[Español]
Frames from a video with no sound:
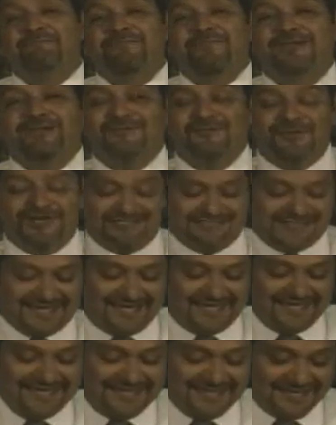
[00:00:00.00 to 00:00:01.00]
algunas
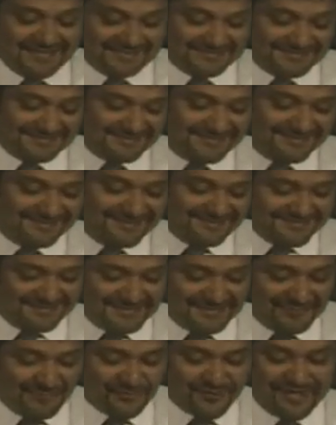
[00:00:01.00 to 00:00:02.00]
caídas
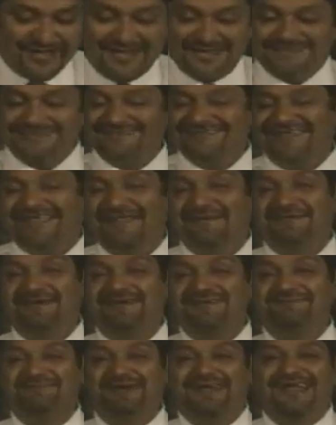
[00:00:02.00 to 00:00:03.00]
de mujeres. Es nada
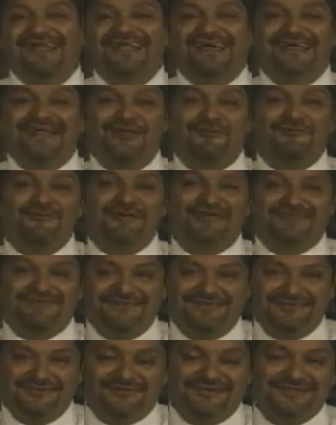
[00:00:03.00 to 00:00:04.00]
más para alegrar un
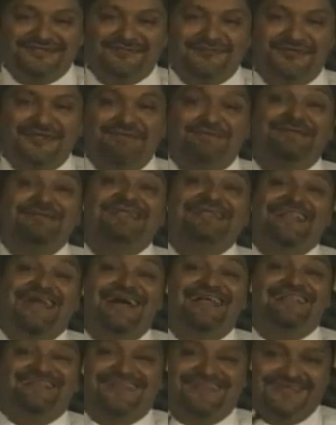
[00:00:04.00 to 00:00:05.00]
ratito la
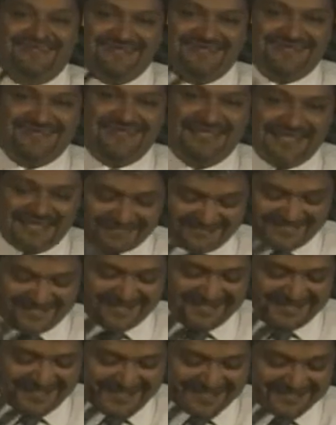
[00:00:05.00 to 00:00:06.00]
solemnidad y la
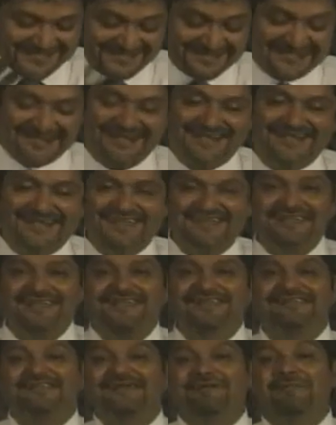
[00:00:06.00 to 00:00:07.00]
seriedad en realidad
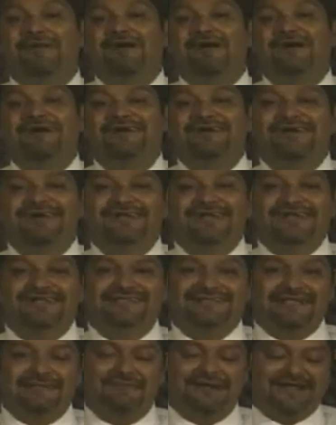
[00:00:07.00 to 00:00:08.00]
que el tema, que el
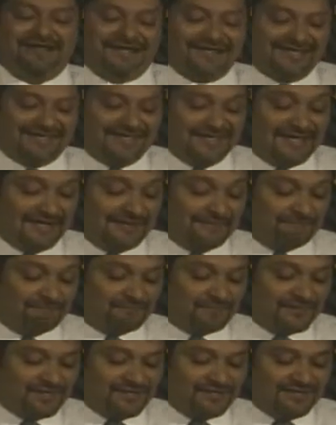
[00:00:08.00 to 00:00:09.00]
tema requiere.
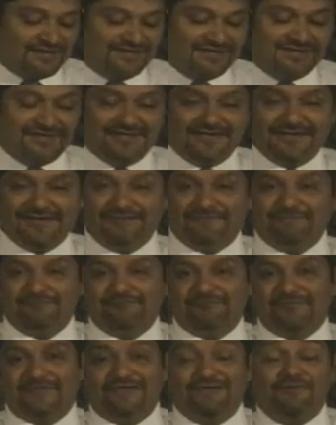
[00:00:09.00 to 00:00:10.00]
Eh,
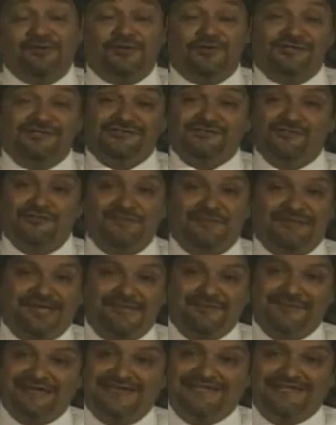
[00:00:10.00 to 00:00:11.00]
bueno, disculpen
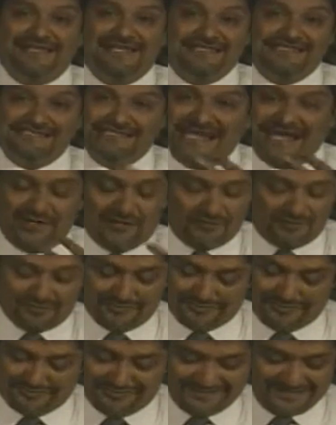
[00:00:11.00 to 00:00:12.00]
que me quité el
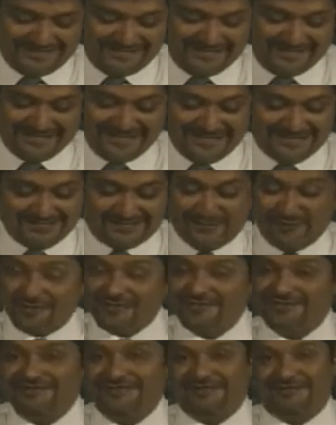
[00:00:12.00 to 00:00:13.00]
saco en, el
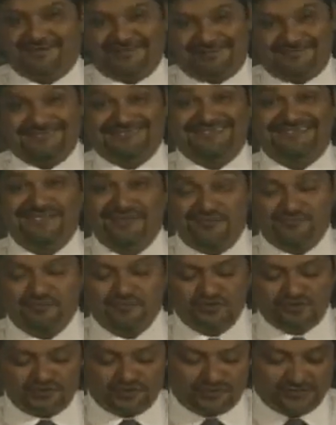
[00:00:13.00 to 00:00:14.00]
corte, la verdad es que está haciendo
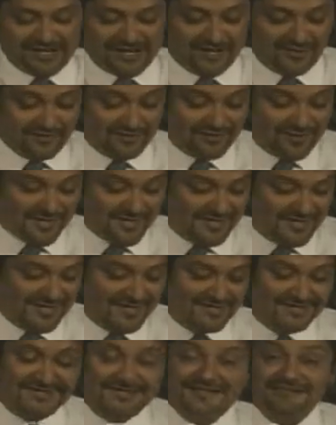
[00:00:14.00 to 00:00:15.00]
mucho calor
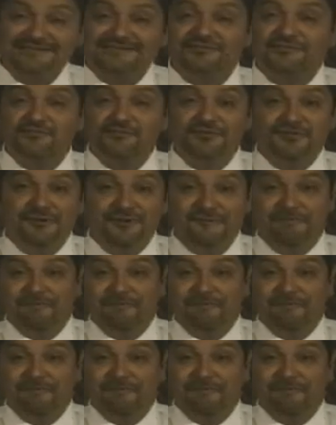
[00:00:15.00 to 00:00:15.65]
aquí en el estudio